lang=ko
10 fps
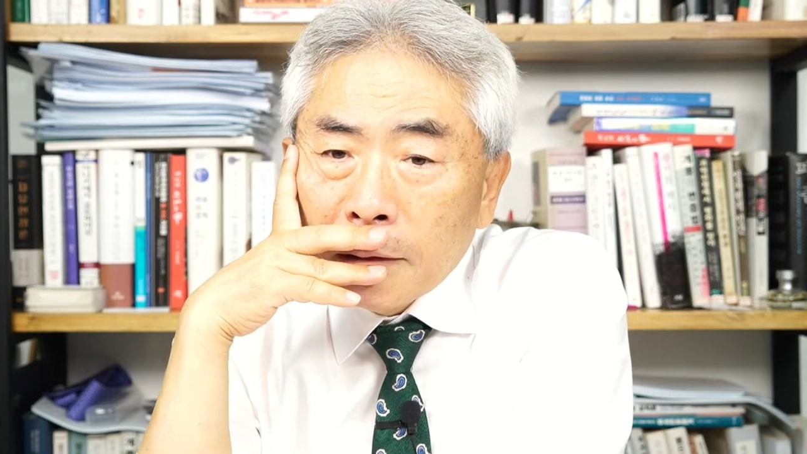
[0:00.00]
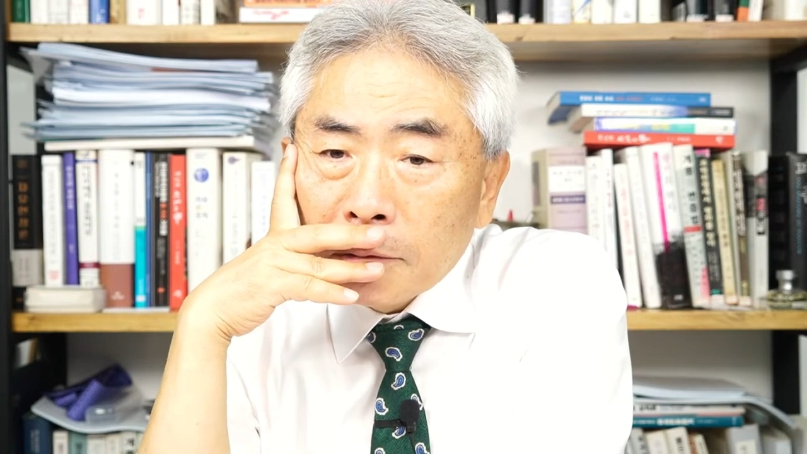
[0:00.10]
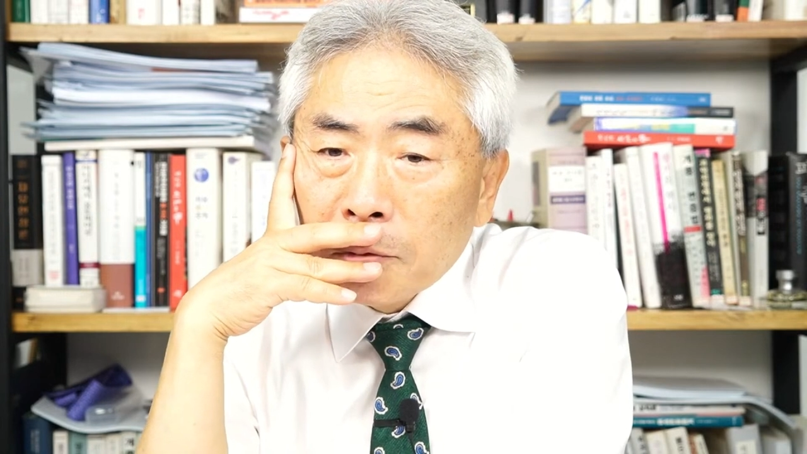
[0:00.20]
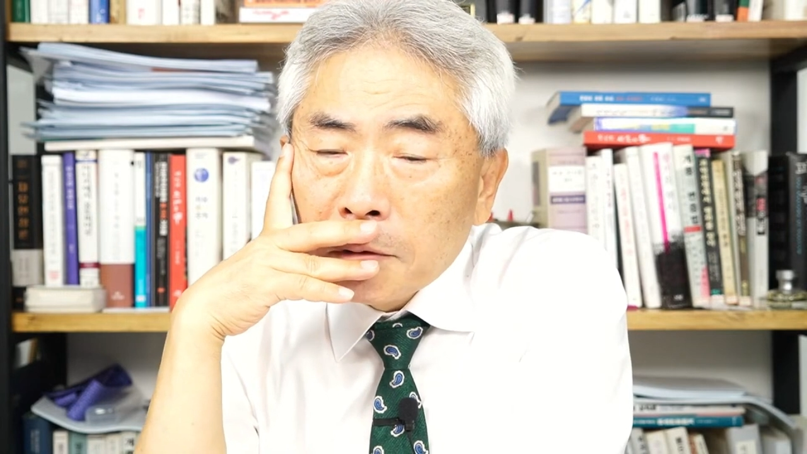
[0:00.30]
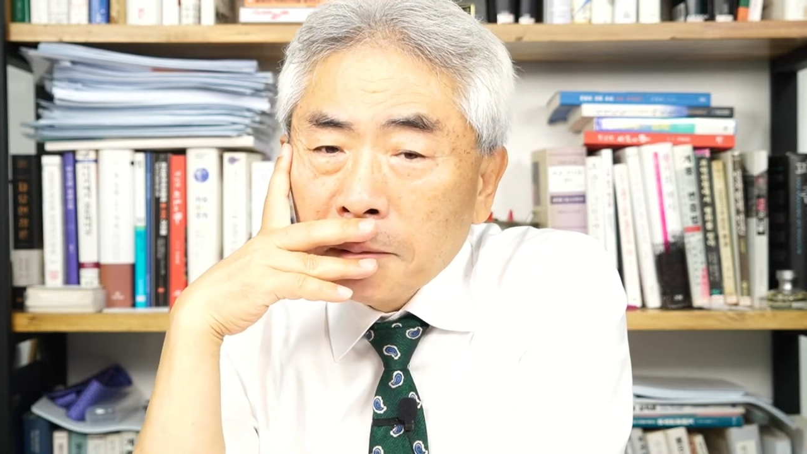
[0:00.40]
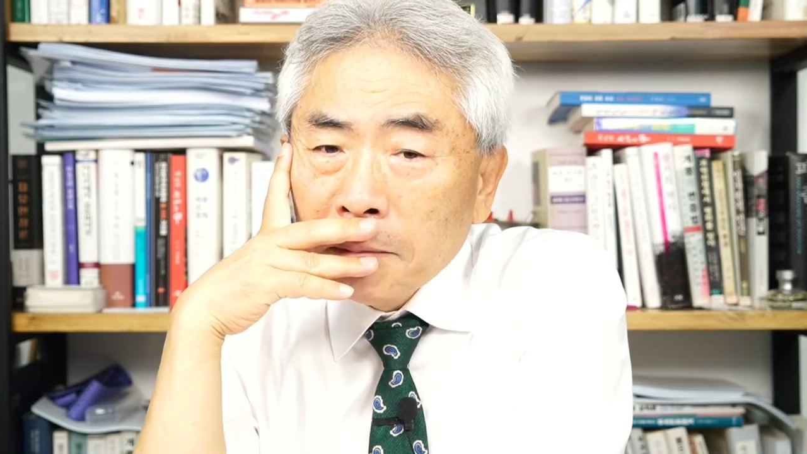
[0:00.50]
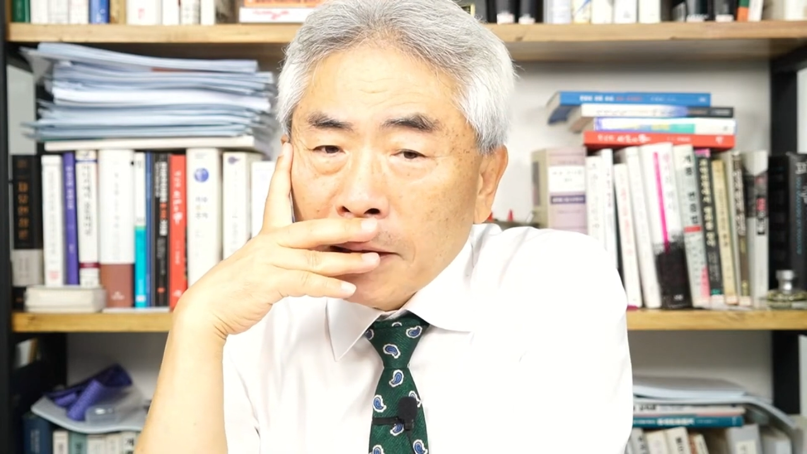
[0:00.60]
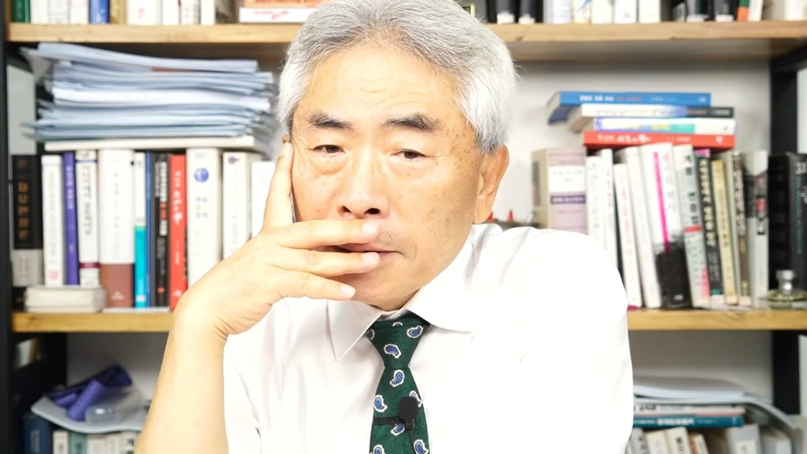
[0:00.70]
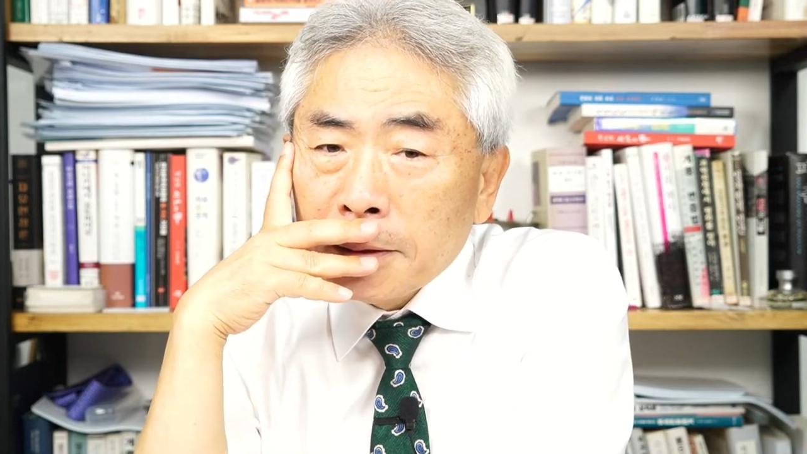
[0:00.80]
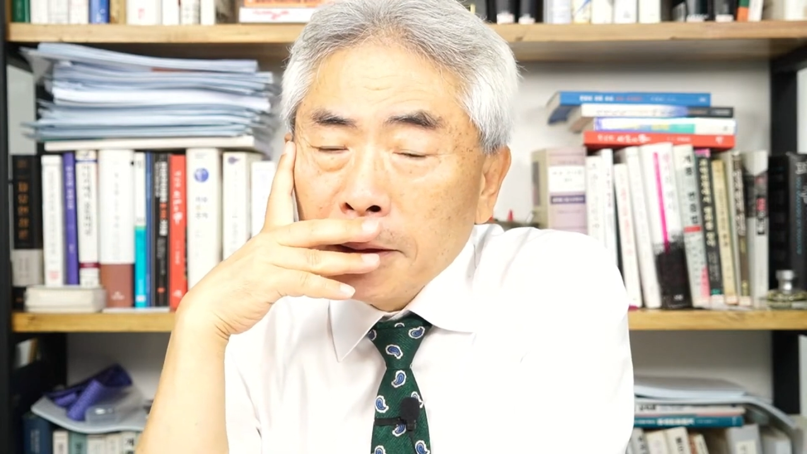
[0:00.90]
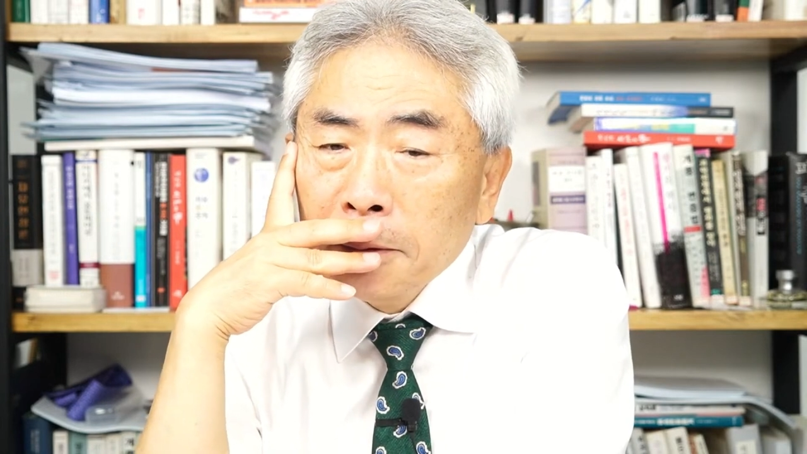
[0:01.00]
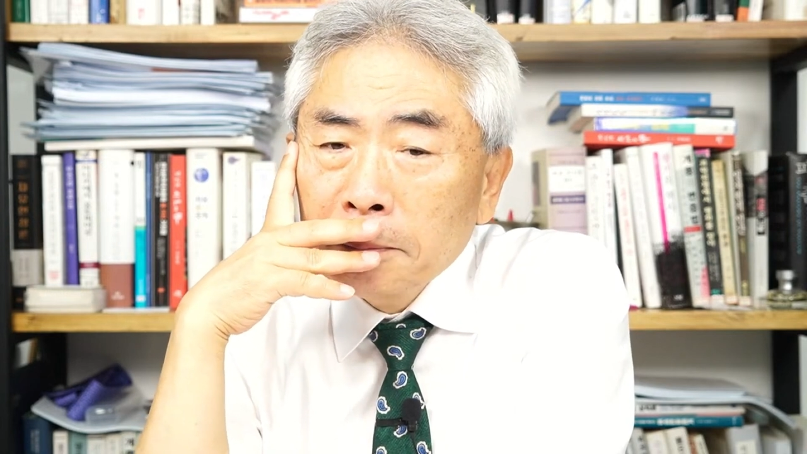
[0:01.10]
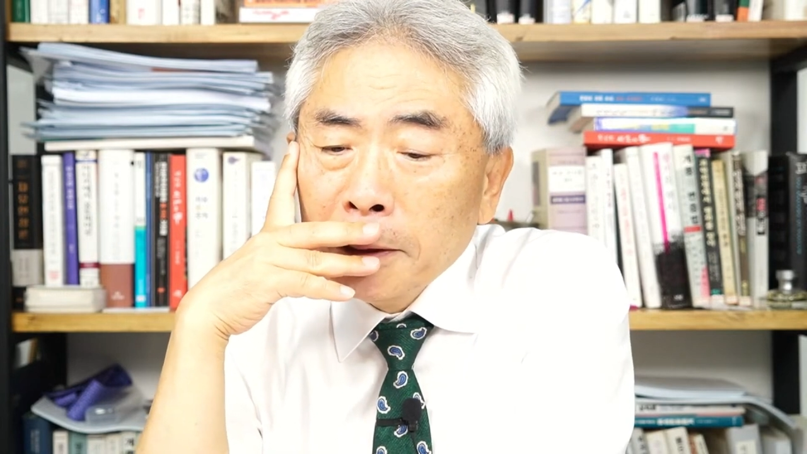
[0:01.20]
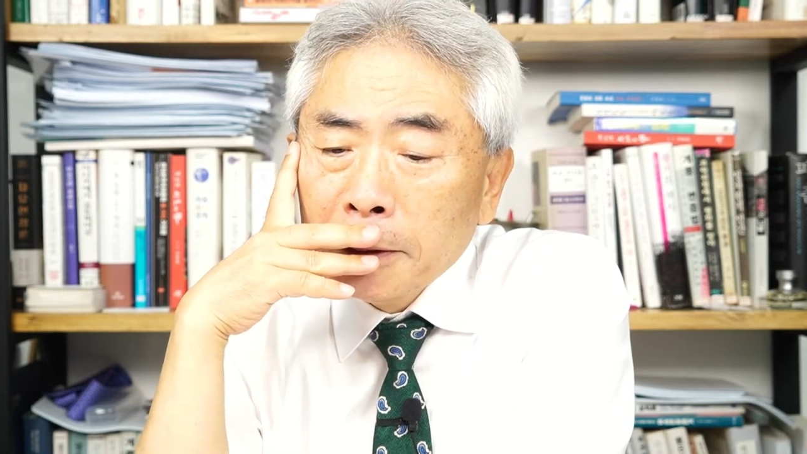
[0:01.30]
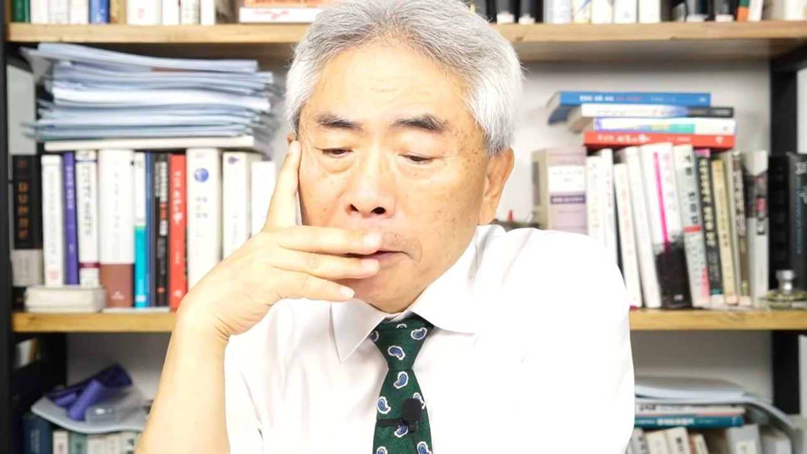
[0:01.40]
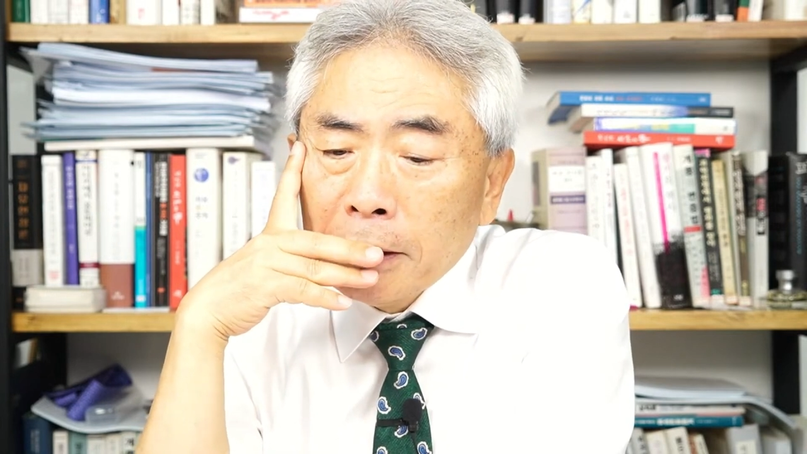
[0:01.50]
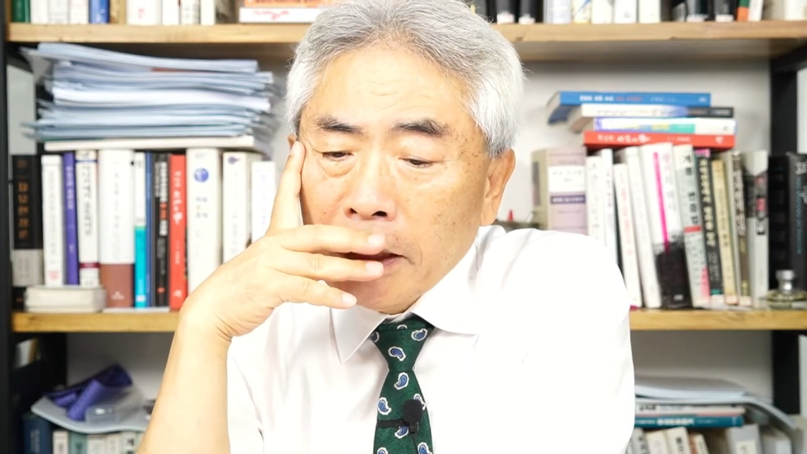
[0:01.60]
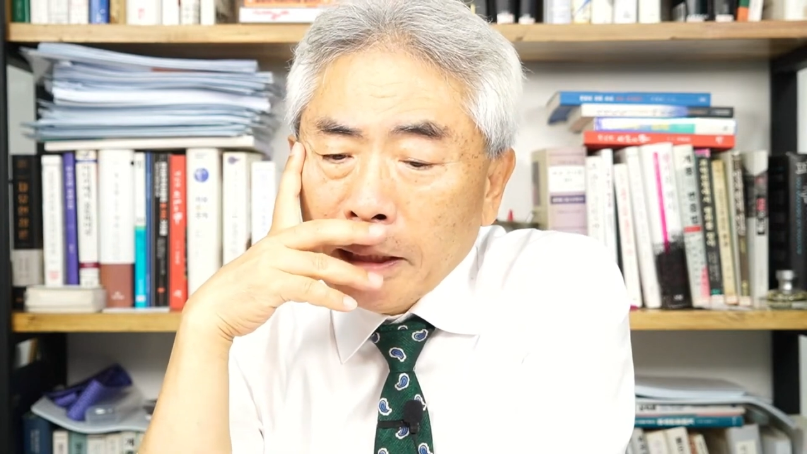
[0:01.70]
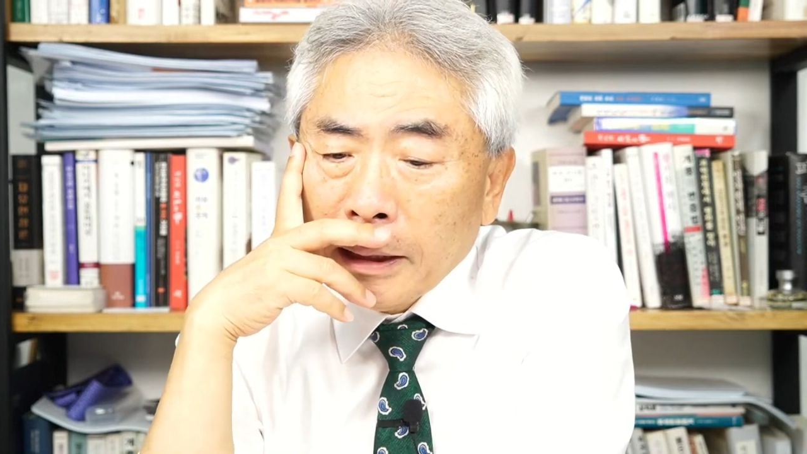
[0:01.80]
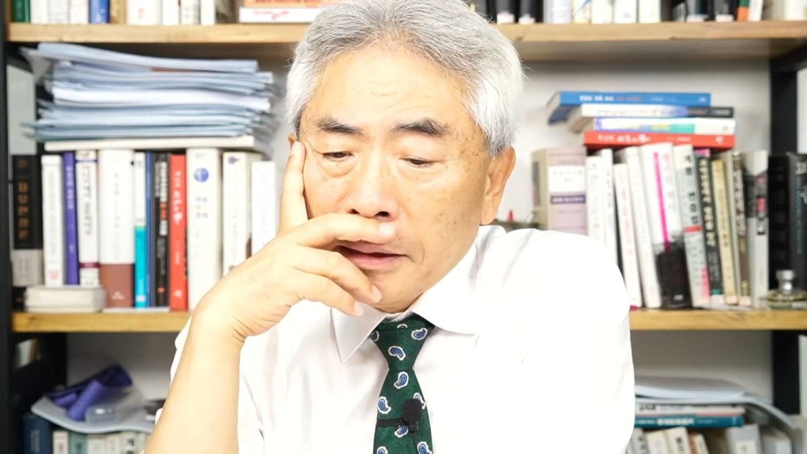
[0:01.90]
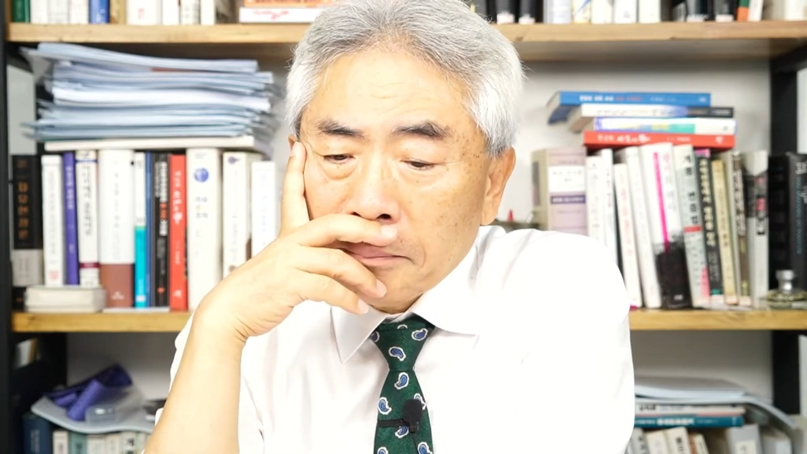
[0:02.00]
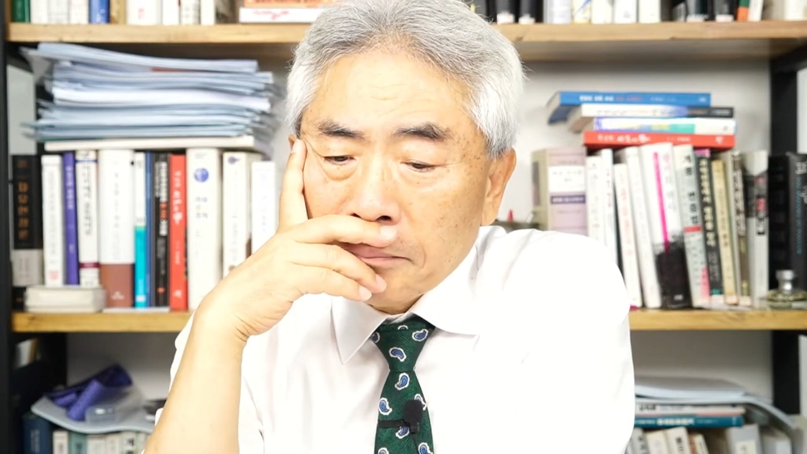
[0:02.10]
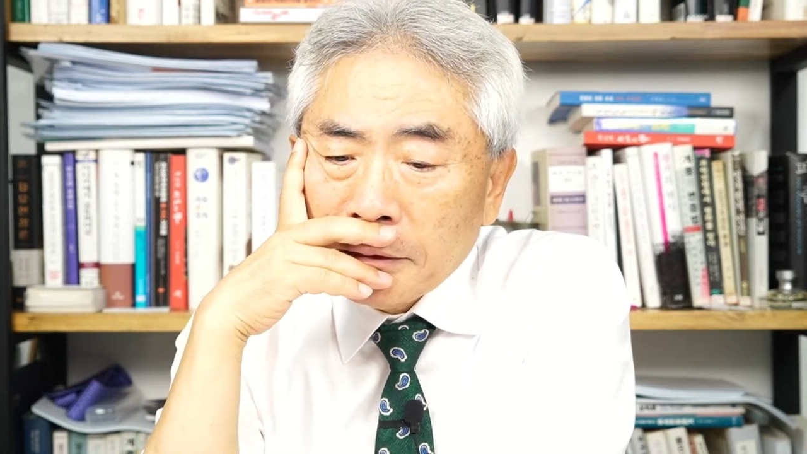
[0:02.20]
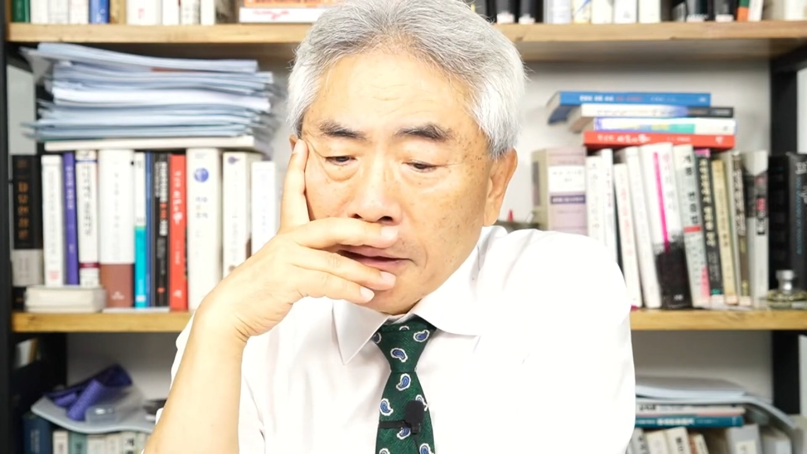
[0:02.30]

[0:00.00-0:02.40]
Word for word: 국힘당이 설명을 해야 됩니다.